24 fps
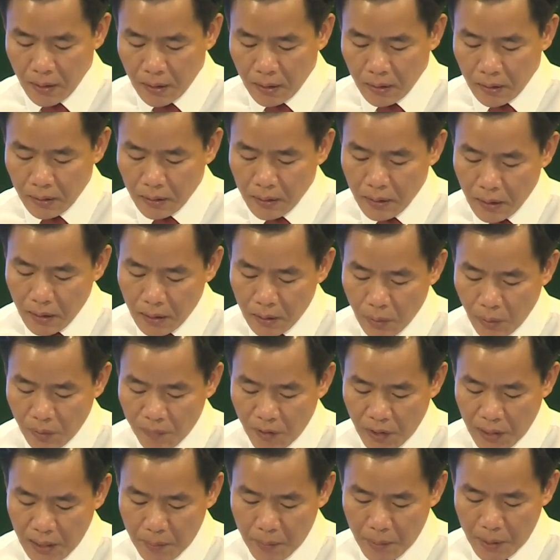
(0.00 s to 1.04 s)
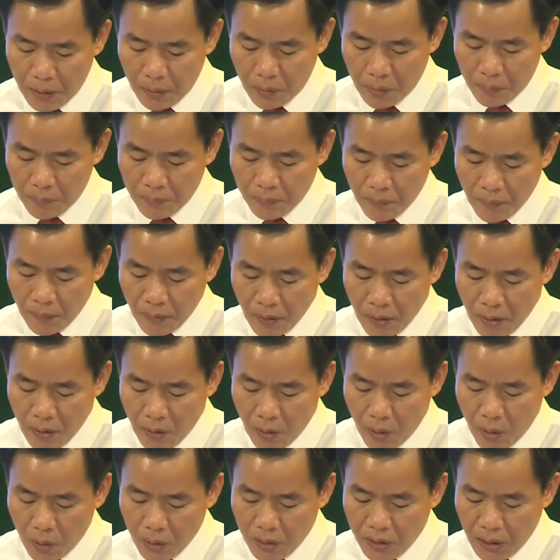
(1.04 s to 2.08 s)
Kính thưa quý vị đại biểu,
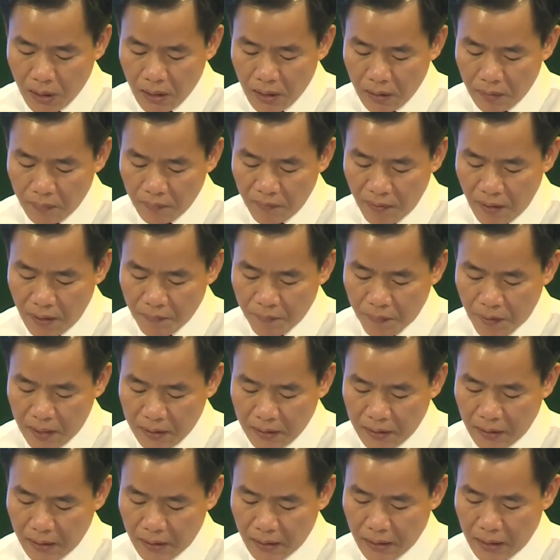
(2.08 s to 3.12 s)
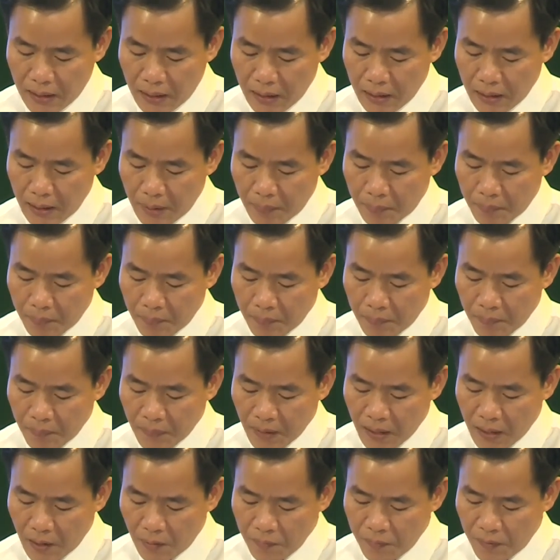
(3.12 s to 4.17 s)
hỗ trợ và phát triển khởi nghiệp
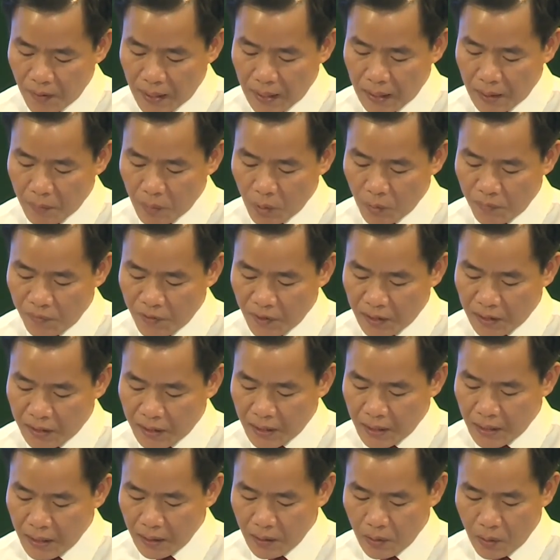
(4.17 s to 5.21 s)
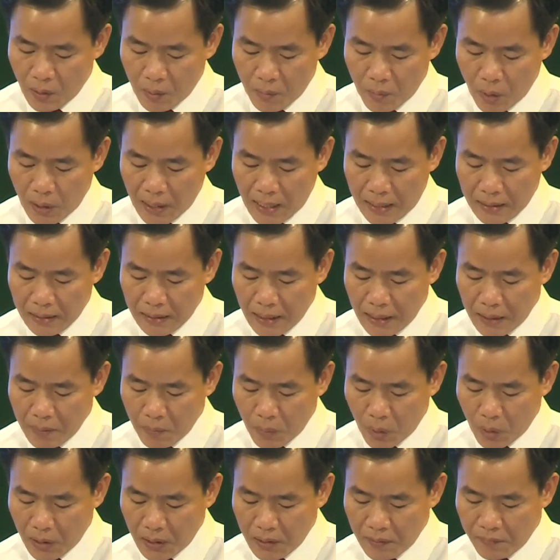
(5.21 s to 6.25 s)
không phải là một việc riêng của một cá nhân,
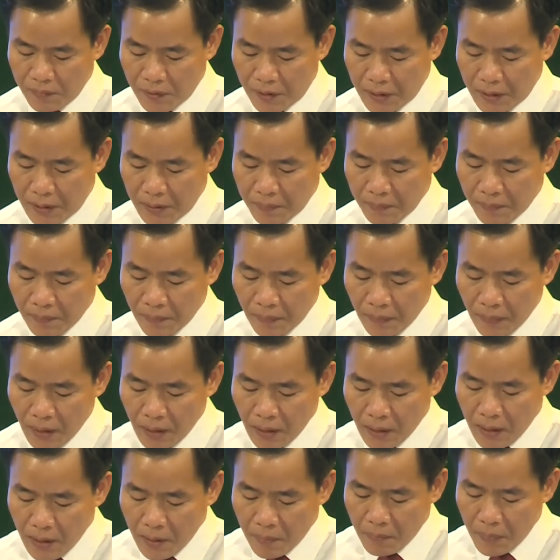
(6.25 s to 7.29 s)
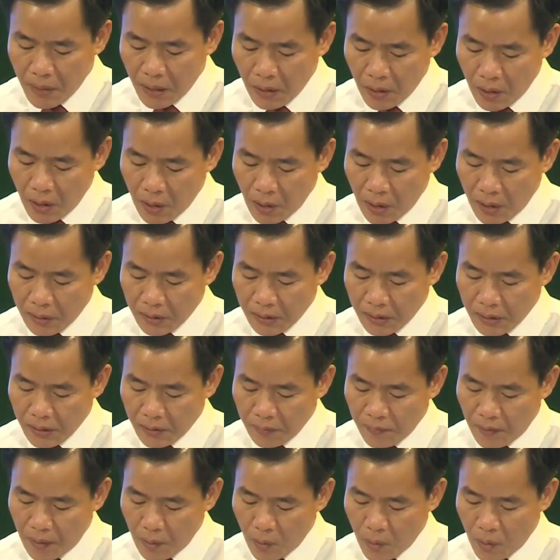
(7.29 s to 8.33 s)
một đơn vị, mà đòi hỏi sự
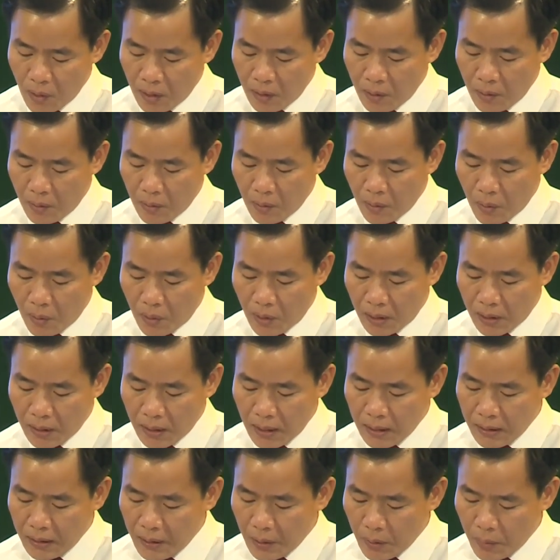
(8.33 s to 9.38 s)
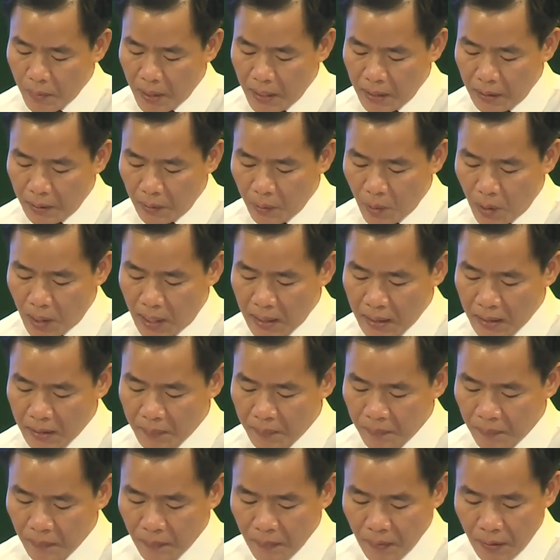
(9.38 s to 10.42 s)
vào cuộc của rất nhiều bên liên quan,
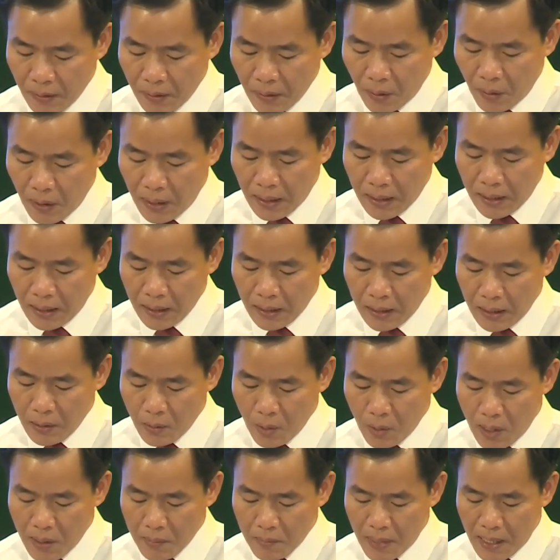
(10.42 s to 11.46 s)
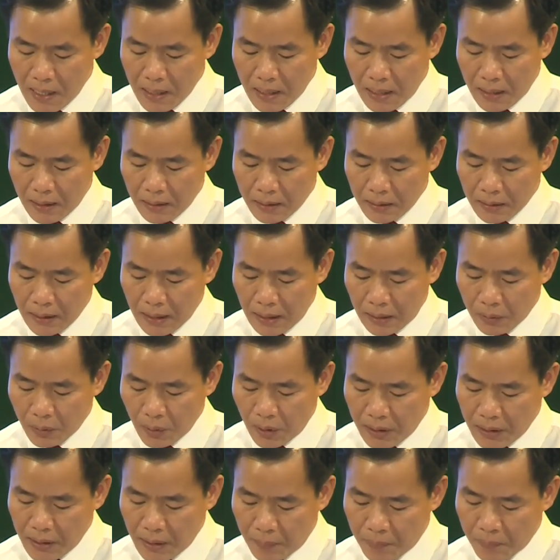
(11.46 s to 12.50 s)
đó là các cơ quan ban ngành, các
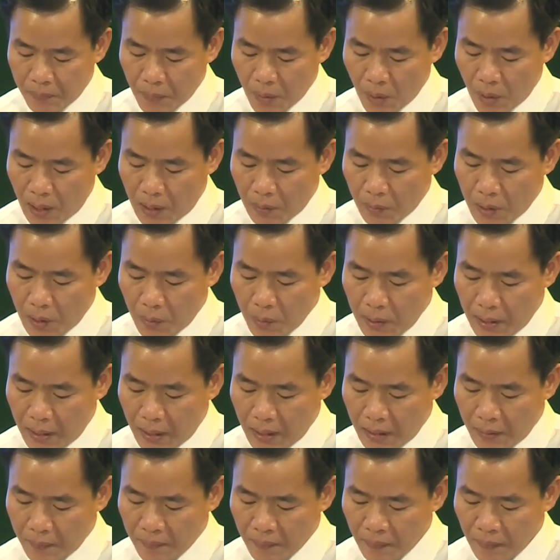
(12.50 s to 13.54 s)
doanh nghiệp, khoa học công nghệ,